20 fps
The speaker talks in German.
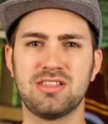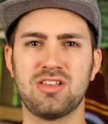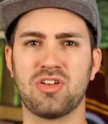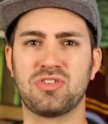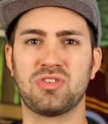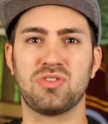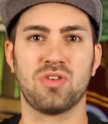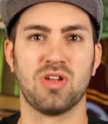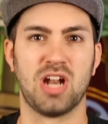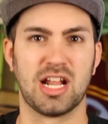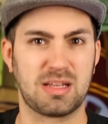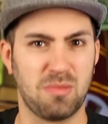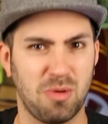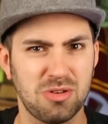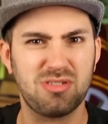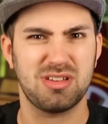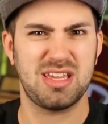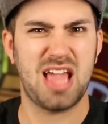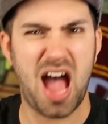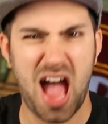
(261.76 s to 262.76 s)
jetzt auch so nach dem
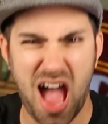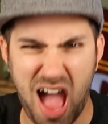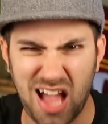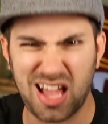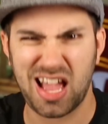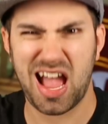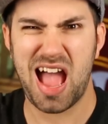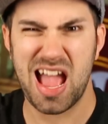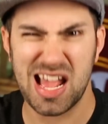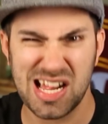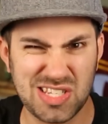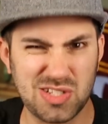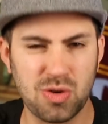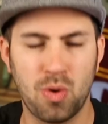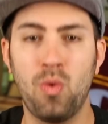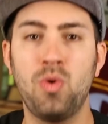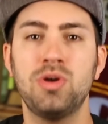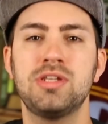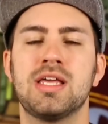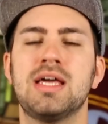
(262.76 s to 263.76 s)
Motto, ja, geil,
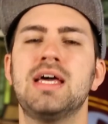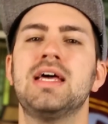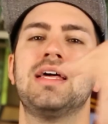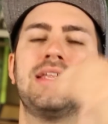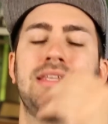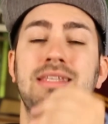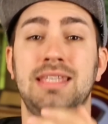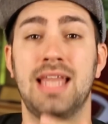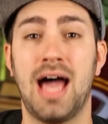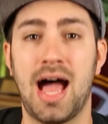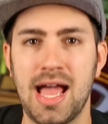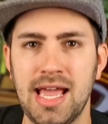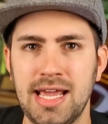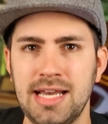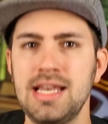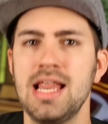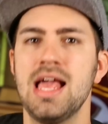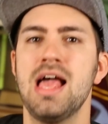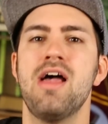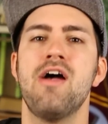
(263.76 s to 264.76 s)
tot.
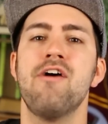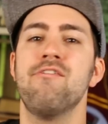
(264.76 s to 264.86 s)
Nein.